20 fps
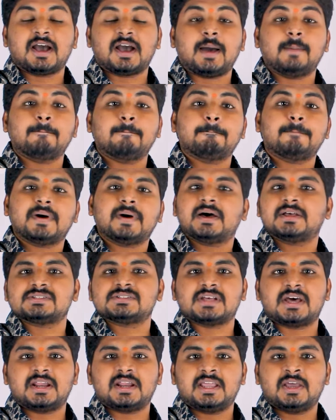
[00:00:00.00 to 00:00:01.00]
కంపాస్
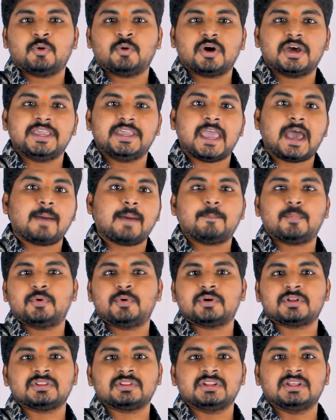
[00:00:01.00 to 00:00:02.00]
అనే ఒక యాప్
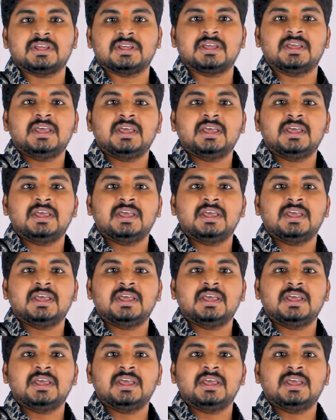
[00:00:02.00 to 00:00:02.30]
ఉంటుంది